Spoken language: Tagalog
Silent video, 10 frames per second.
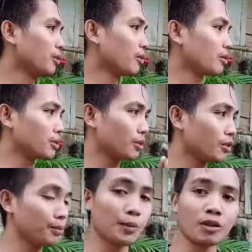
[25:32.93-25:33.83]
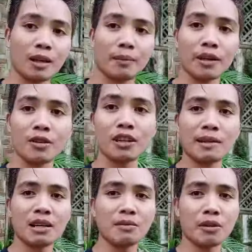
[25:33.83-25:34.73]
siguro soon pupunta pa
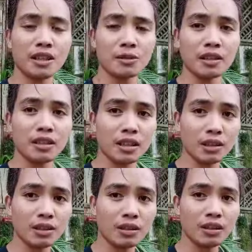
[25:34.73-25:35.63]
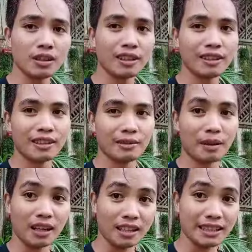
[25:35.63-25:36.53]
yung ibang bukid squad dito.
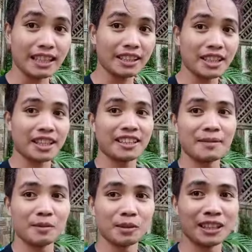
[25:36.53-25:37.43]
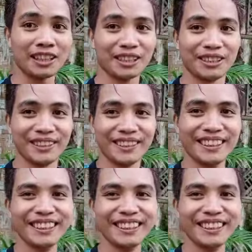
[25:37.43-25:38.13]
Baka si Ate Charing din pumunta dito.